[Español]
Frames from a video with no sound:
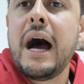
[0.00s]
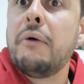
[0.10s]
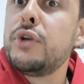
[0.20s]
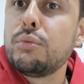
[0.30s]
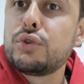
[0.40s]

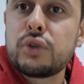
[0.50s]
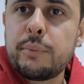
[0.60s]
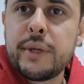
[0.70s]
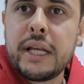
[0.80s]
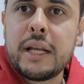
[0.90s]
abrió mucho
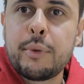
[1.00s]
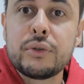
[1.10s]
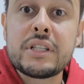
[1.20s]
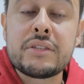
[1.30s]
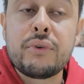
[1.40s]
el pie y la
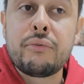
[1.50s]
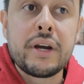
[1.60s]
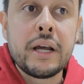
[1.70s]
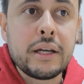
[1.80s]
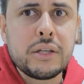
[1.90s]
pelota se fue afuera.